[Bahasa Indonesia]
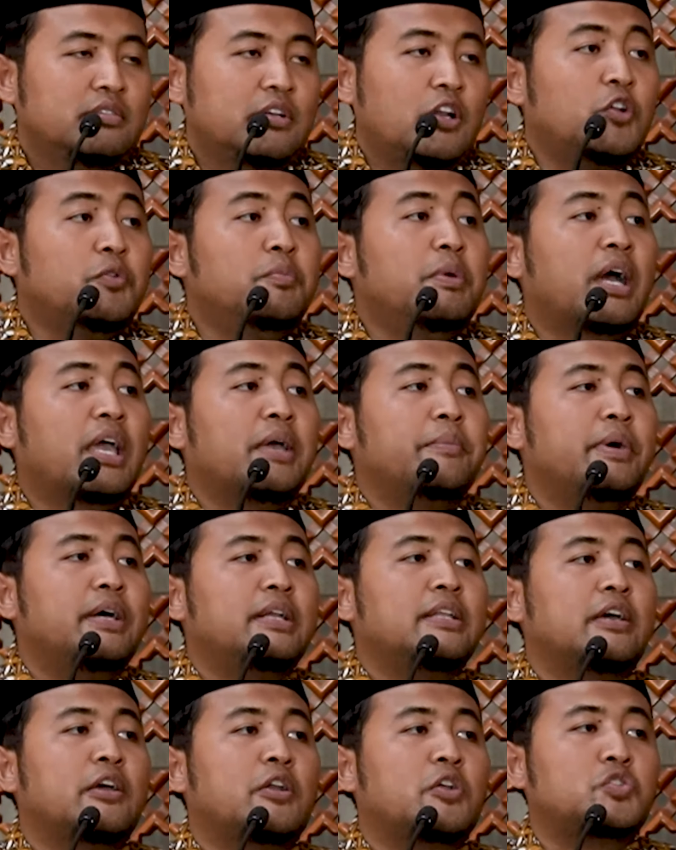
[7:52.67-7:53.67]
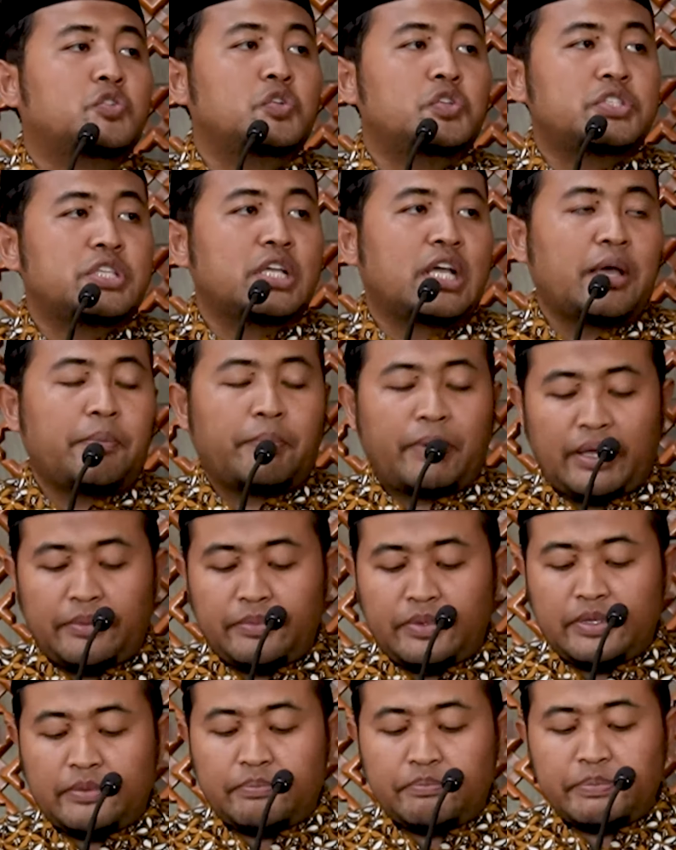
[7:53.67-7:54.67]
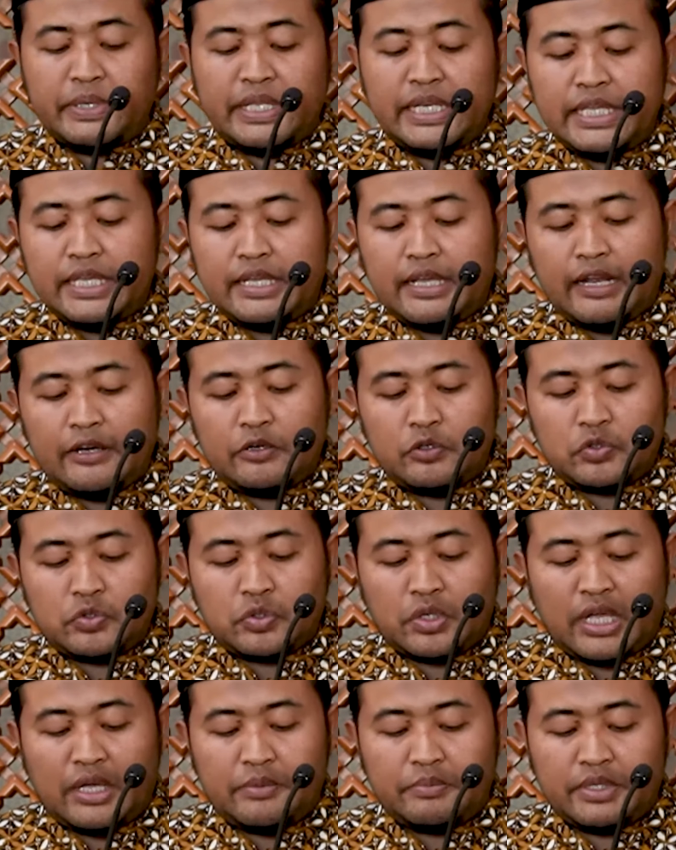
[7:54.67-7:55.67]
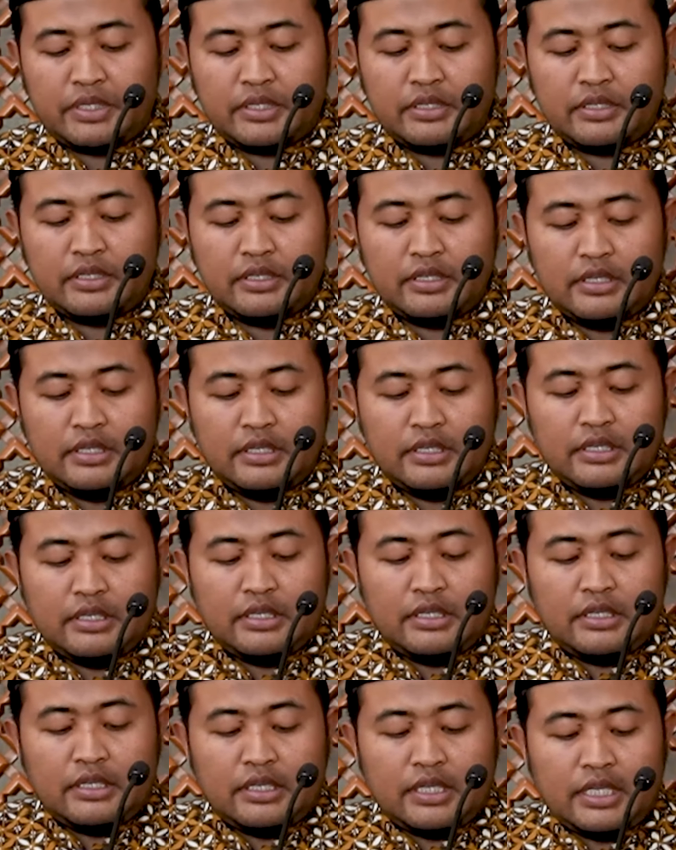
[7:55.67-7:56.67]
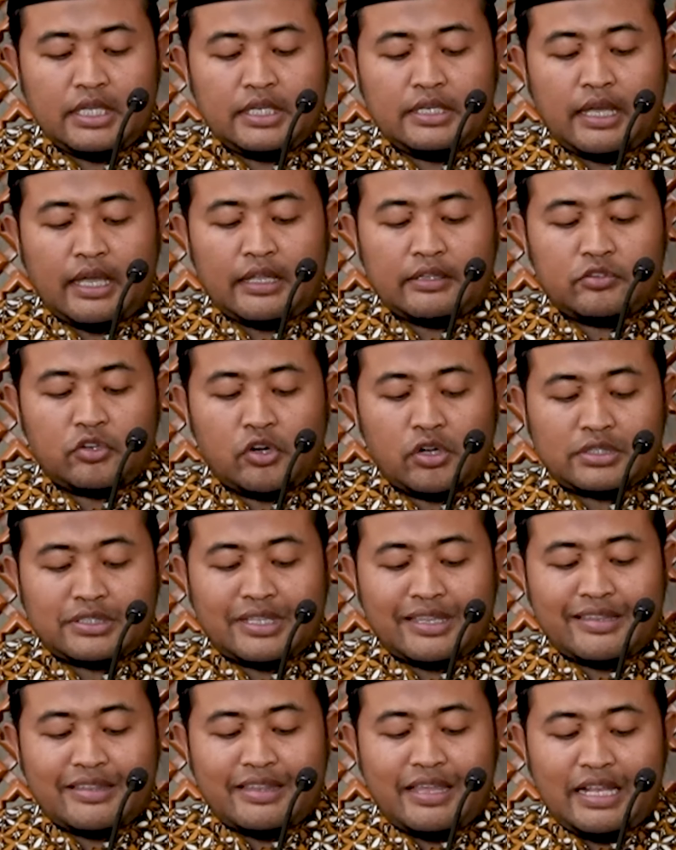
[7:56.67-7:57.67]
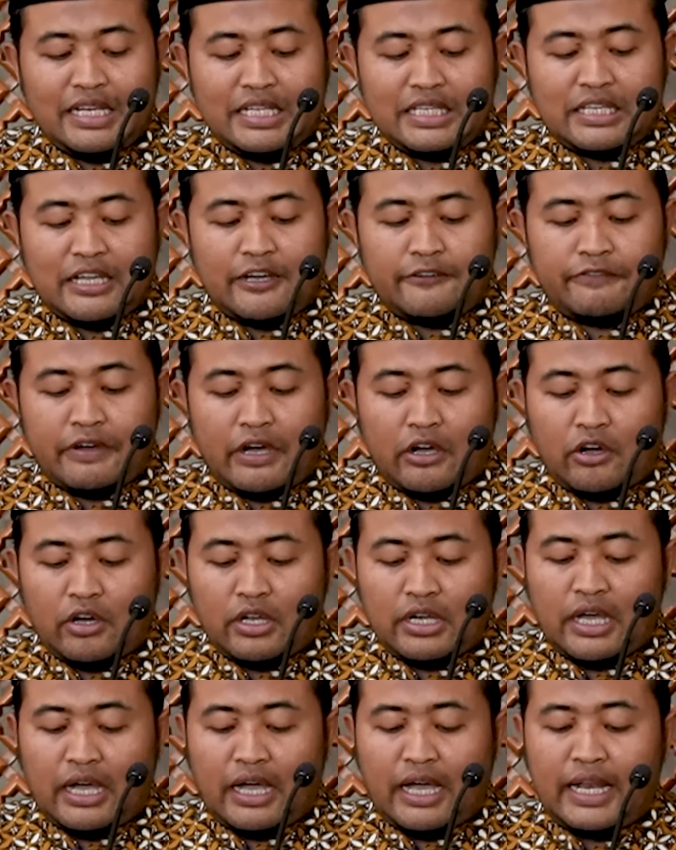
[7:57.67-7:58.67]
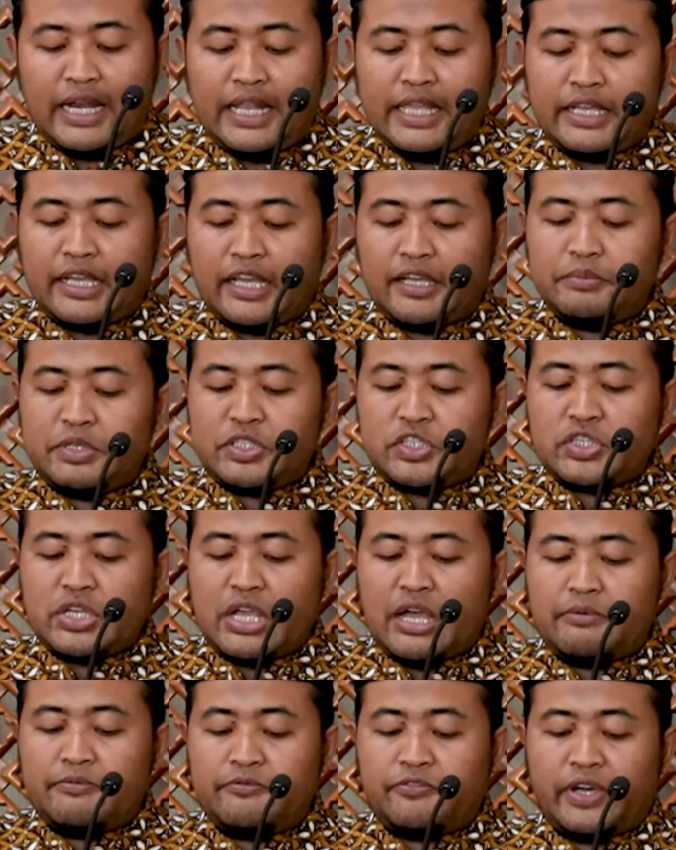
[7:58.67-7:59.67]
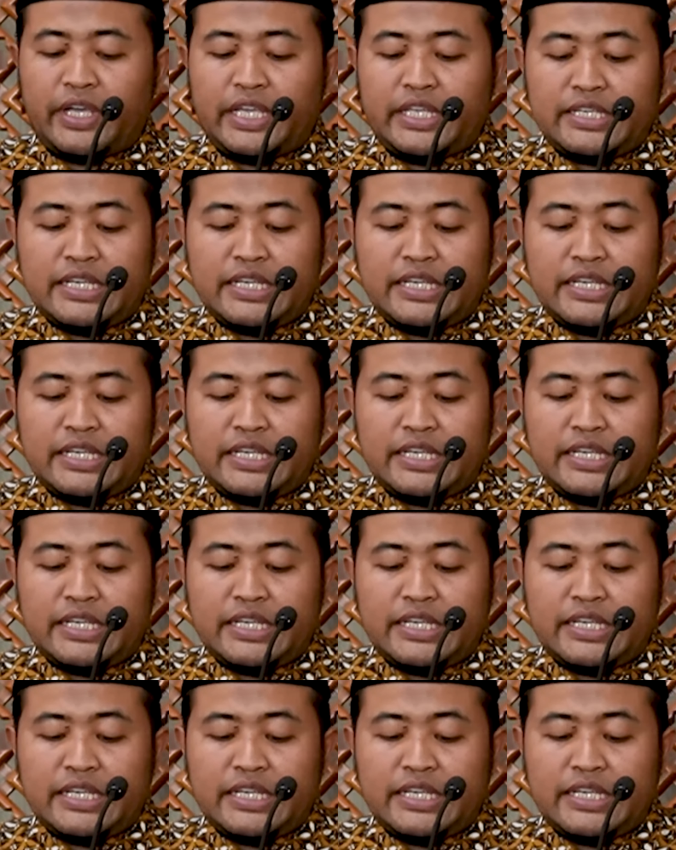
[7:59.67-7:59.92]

Lalu bagaimana ya Rasul sikap kami? Pilihkan untuk kami In adrakta dzalika faqala 'alaika bisyam fa